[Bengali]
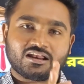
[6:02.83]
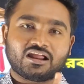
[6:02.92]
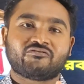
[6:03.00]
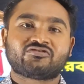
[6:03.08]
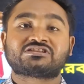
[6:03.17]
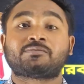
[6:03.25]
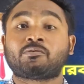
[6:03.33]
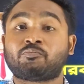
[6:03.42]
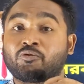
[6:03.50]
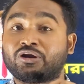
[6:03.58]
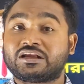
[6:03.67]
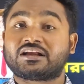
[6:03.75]
আল্লাহ হাফেজ এবং
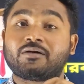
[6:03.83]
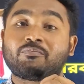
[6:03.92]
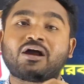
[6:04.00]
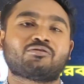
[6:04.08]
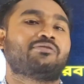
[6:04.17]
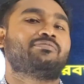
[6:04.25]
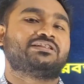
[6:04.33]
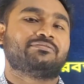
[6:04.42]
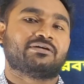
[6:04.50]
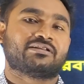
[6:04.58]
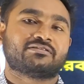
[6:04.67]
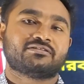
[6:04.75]
পরীক্ষা ভালোভাবে
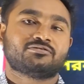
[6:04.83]
দিবেন